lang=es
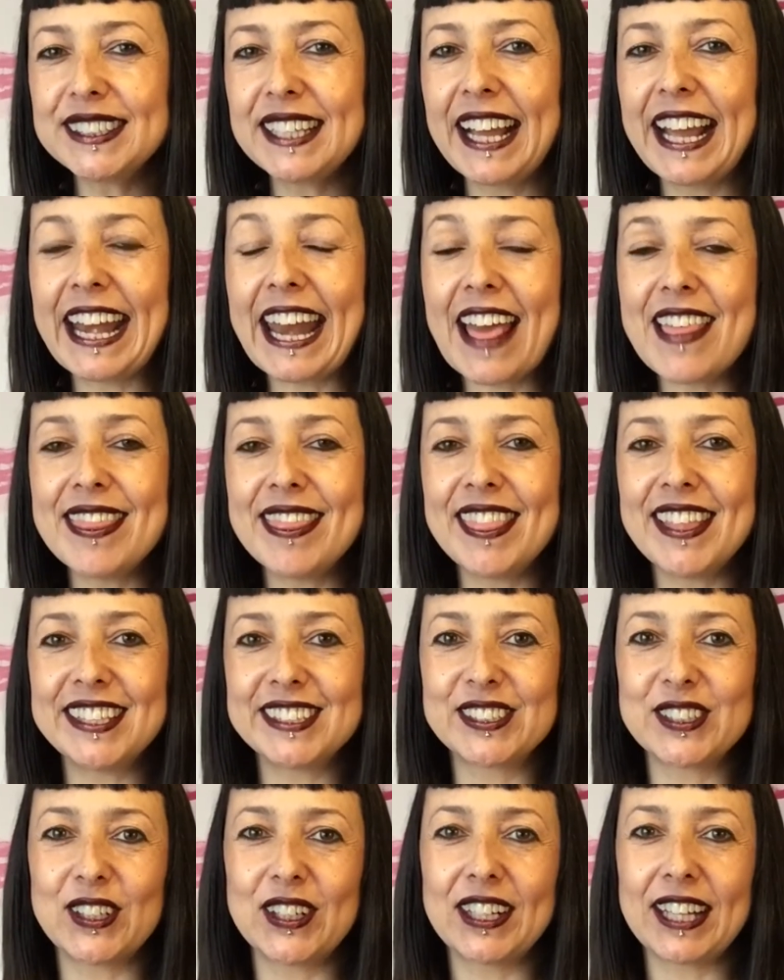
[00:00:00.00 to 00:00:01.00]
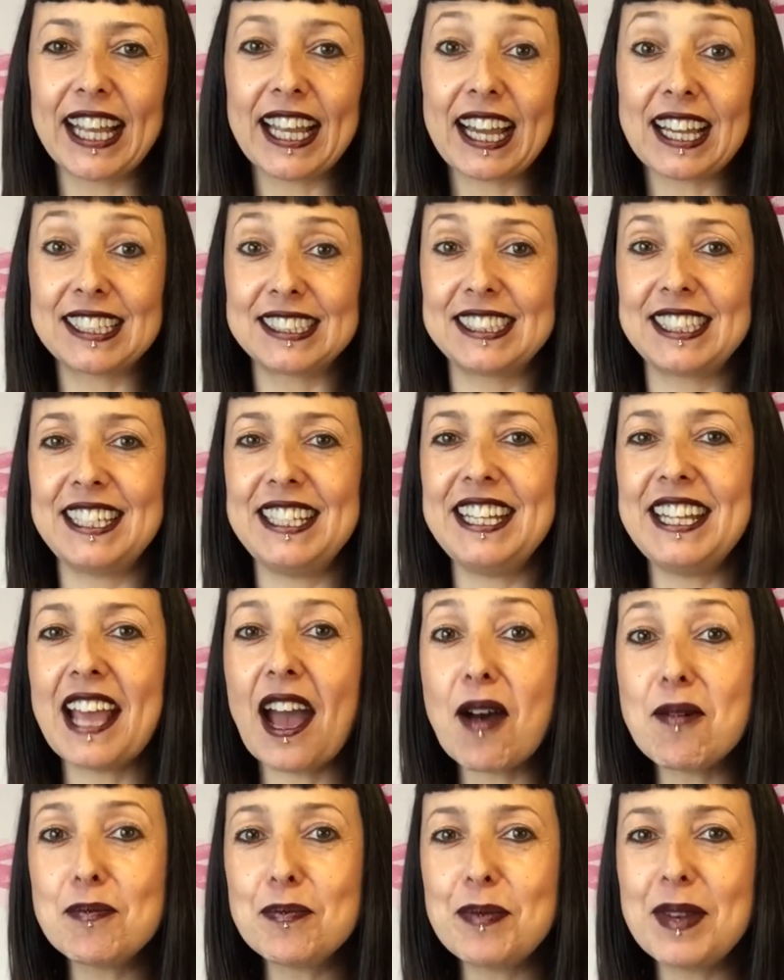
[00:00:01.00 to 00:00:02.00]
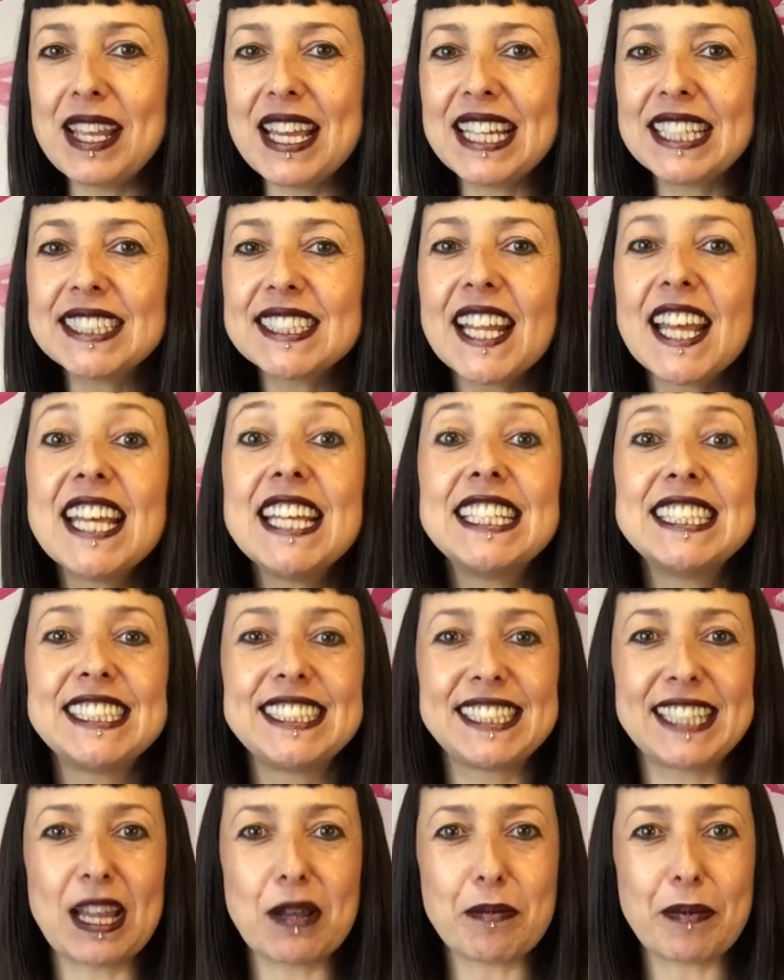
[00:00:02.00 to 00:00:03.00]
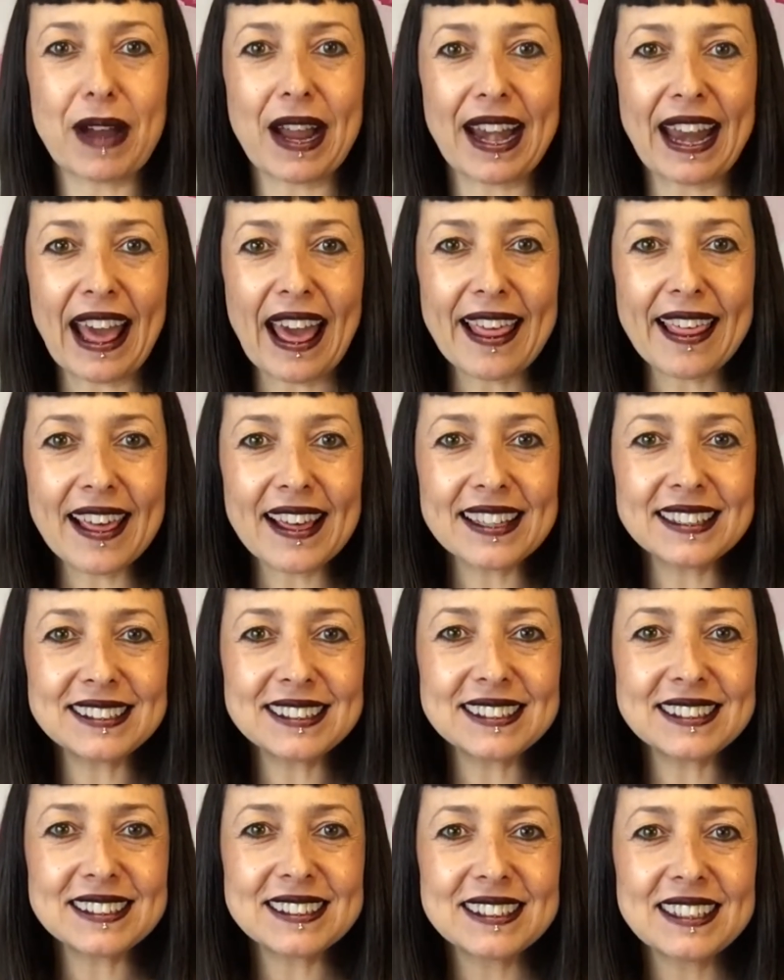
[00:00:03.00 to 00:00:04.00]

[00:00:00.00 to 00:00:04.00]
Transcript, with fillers: grandes orejas y amplias, separadas